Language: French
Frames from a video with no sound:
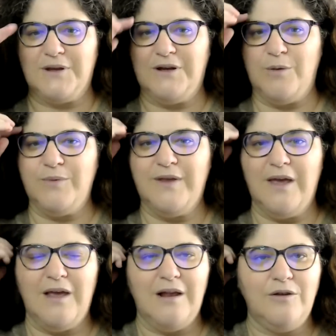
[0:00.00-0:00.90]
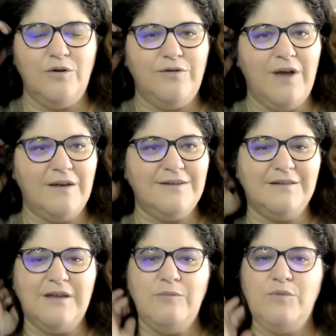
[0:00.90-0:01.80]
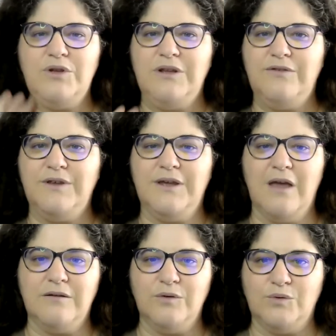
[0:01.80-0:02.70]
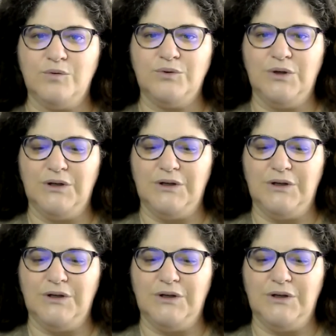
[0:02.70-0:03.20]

comme celle de faire certaines modifications